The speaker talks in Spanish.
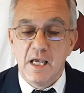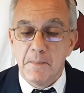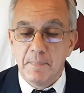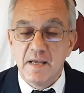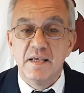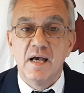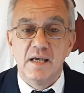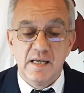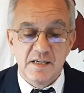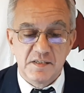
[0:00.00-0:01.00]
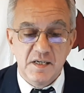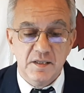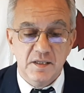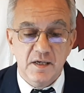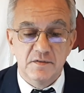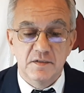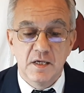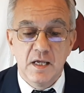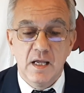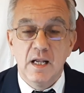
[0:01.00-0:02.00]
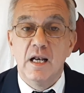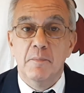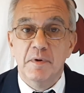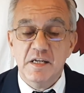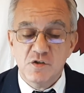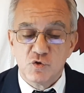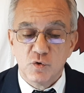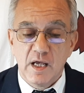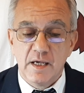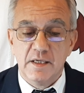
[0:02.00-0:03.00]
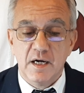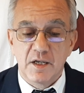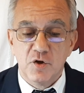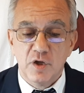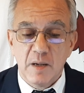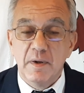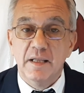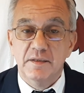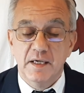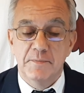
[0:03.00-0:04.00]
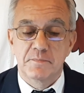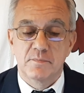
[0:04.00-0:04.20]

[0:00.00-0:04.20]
España y las Indias, la península y el río de la Plata,